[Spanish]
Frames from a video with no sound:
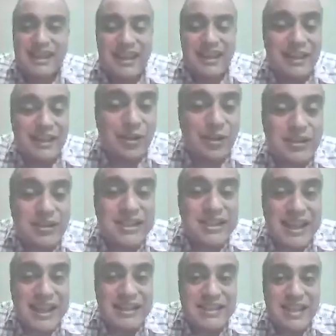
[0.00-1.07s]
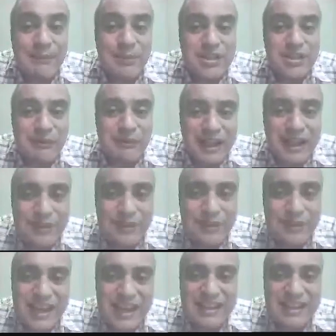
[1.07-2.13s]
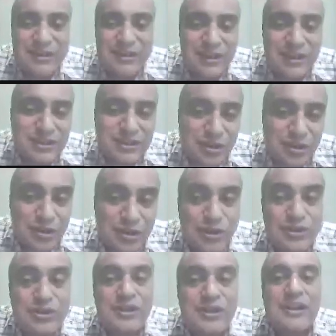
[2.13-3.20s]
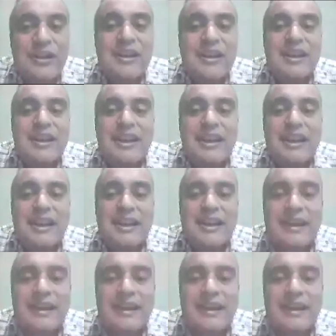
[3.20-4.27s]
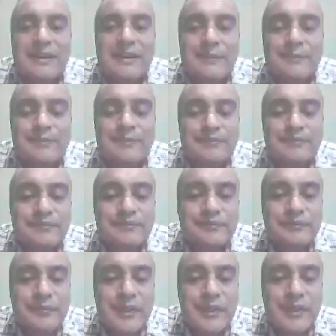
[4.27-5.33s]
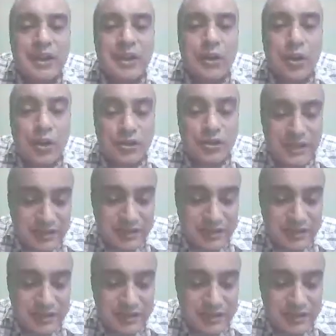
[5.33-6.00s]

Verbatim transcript: Entonces ahí estamos hablando ya de lo que son los, eh, los